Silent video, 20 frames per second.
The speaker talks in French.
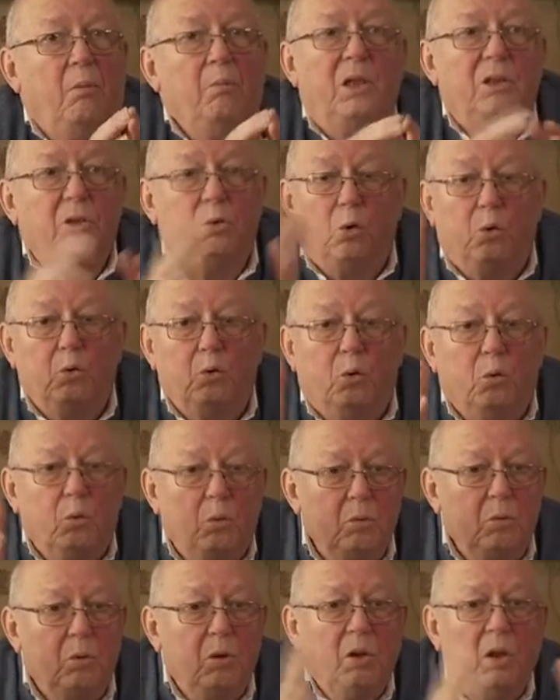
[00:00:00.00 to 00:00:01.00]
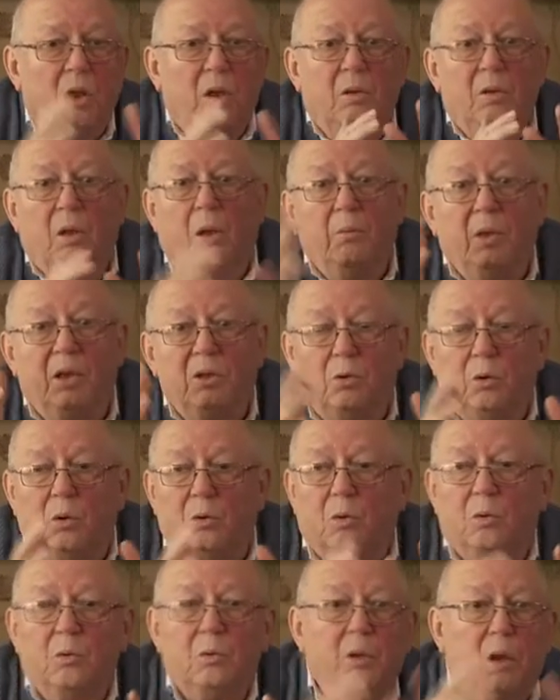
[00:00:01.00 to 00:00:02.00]
mastodonte, un
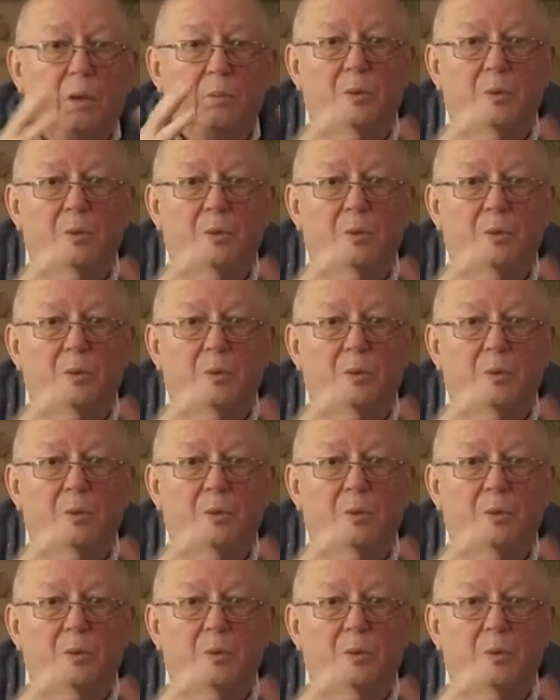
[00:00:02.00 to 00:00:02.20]
mastodonte, un